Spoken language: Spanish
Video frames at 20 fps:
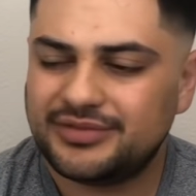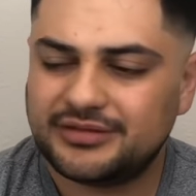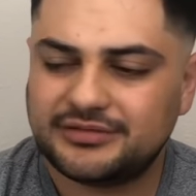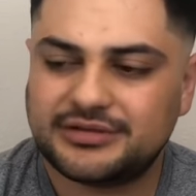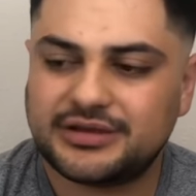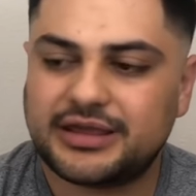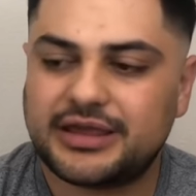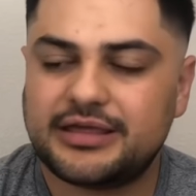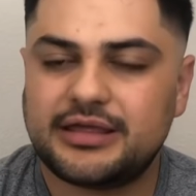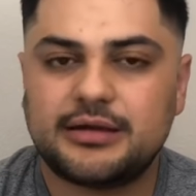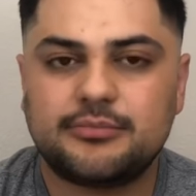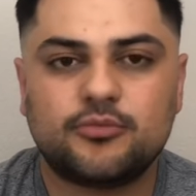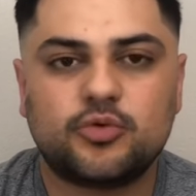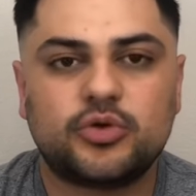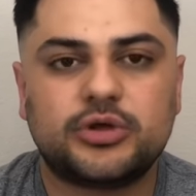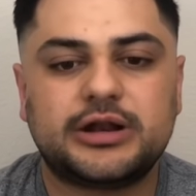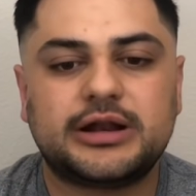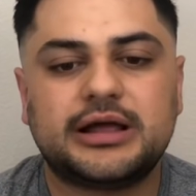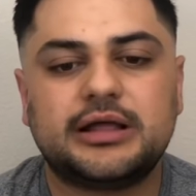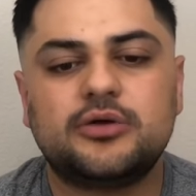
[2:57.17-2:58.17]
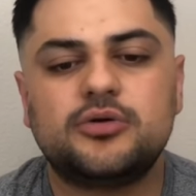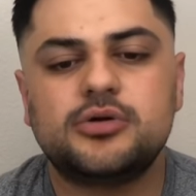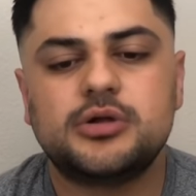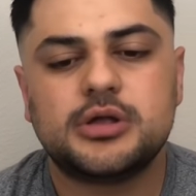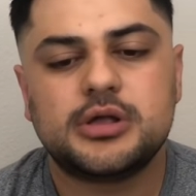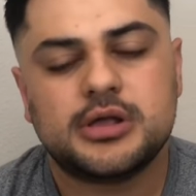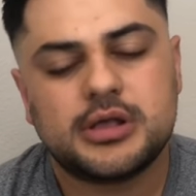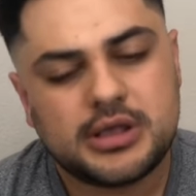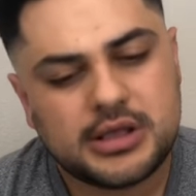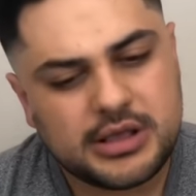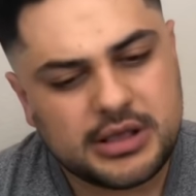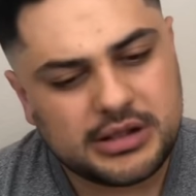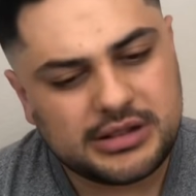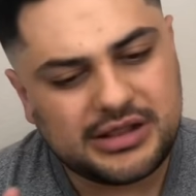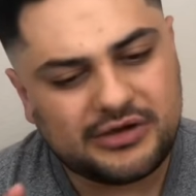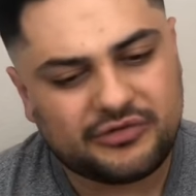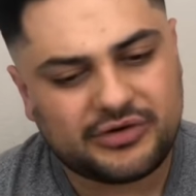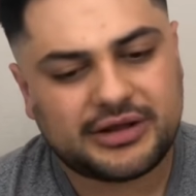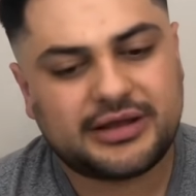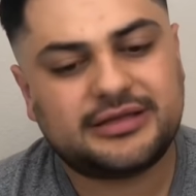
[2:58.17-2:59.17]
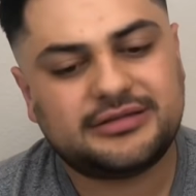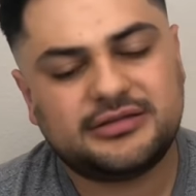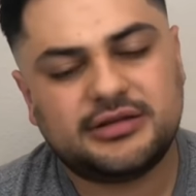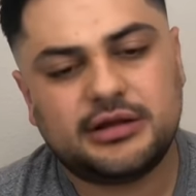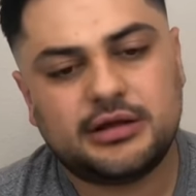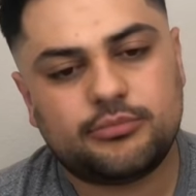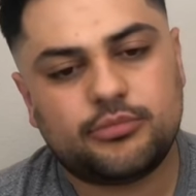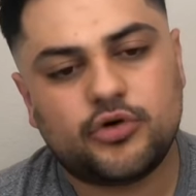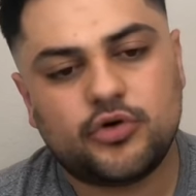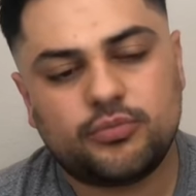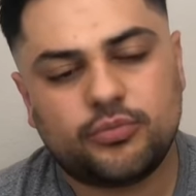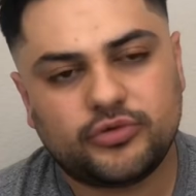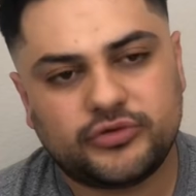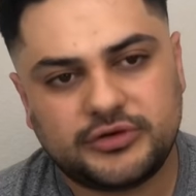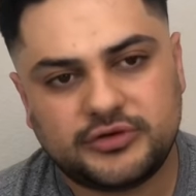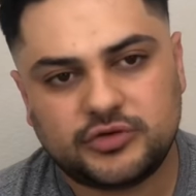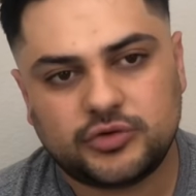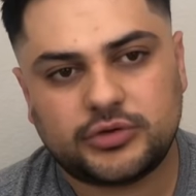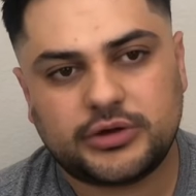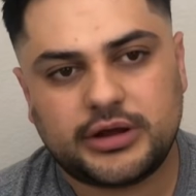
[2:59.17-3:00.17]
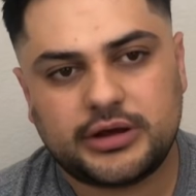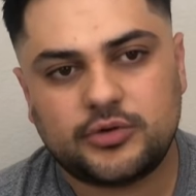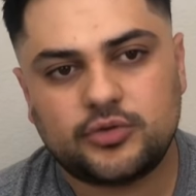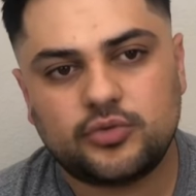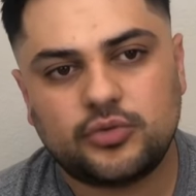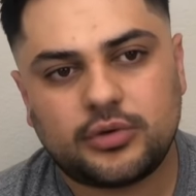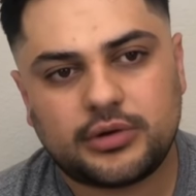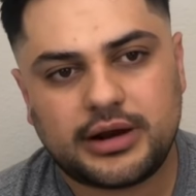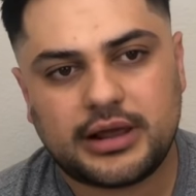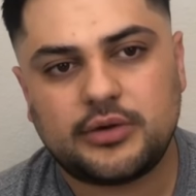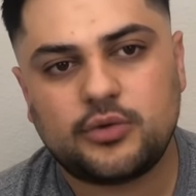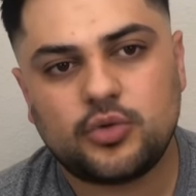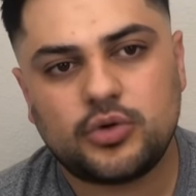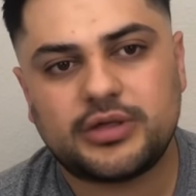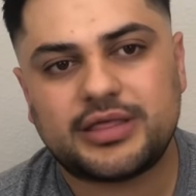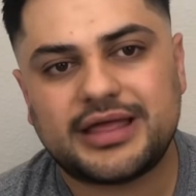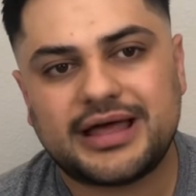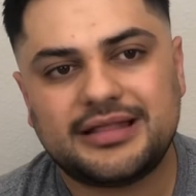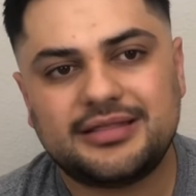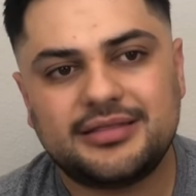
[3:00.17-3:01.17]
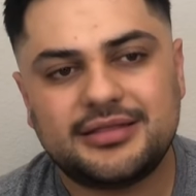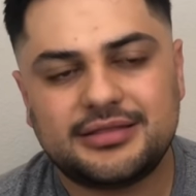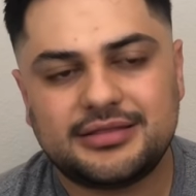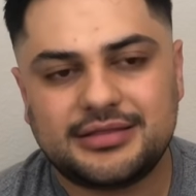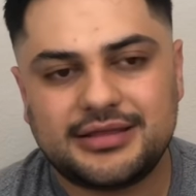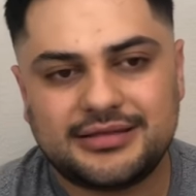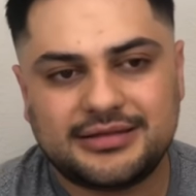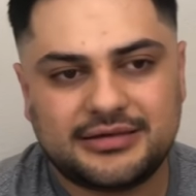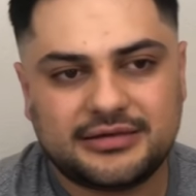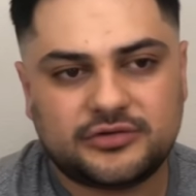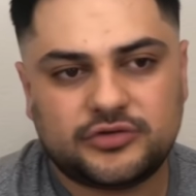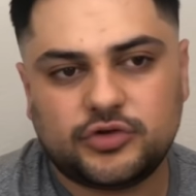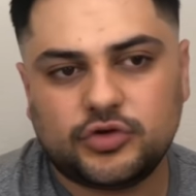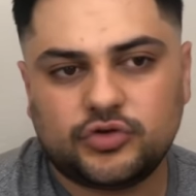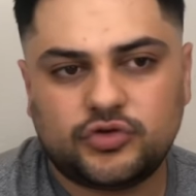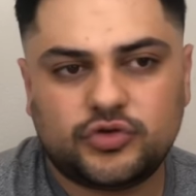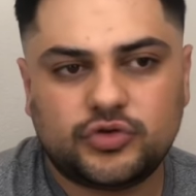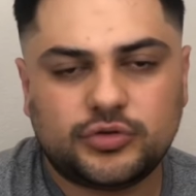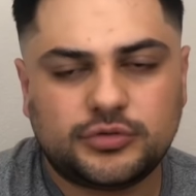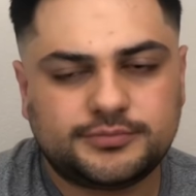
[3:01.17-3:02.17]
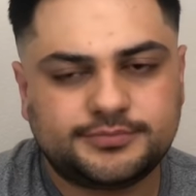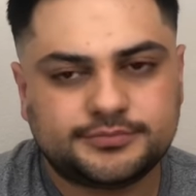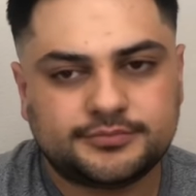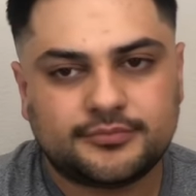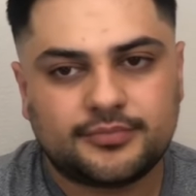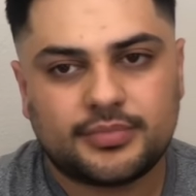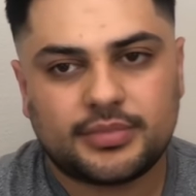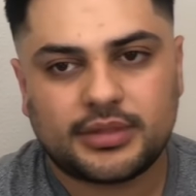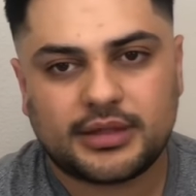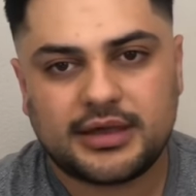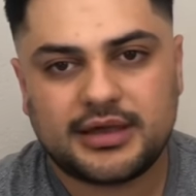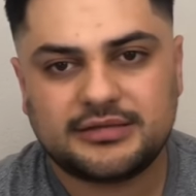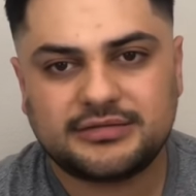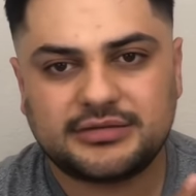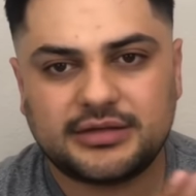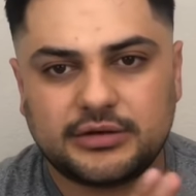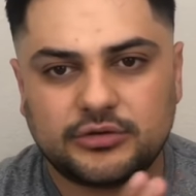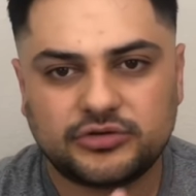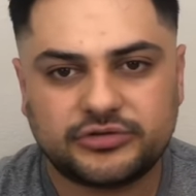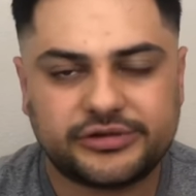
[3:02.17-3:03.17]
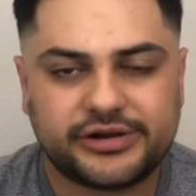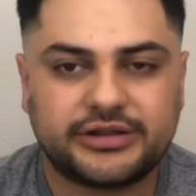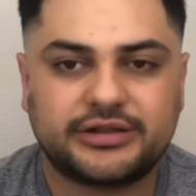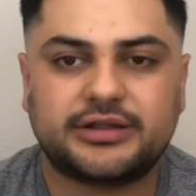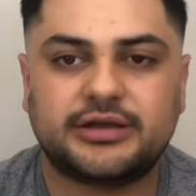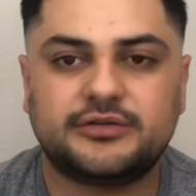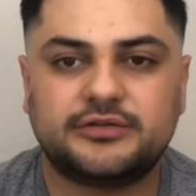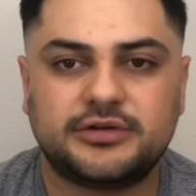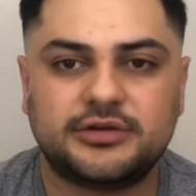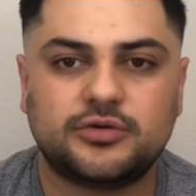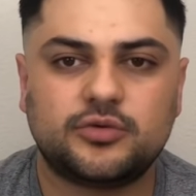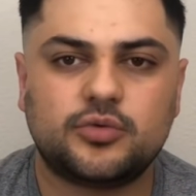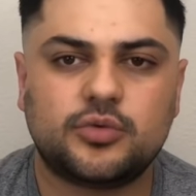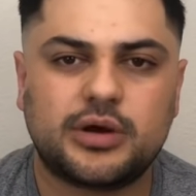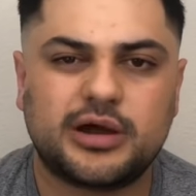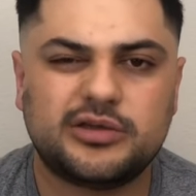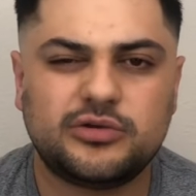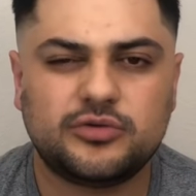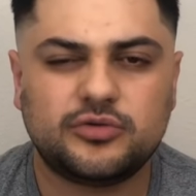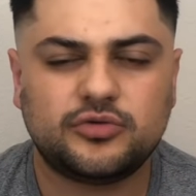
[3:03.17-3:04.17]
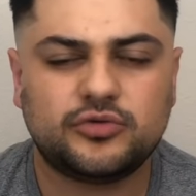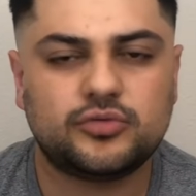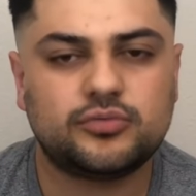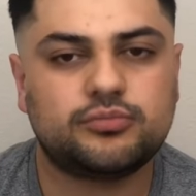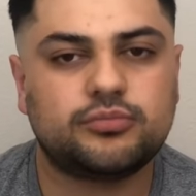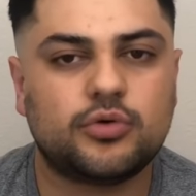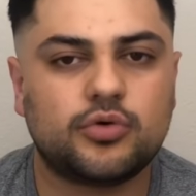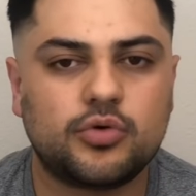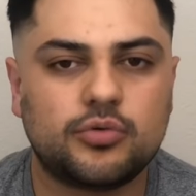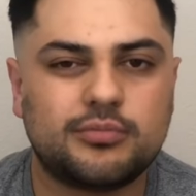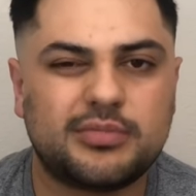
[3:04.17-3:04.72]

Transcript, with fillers: Se queda en moderado la fragancia la puedo posicionar en un rango de edad de 18 hasta los 35 años, un poco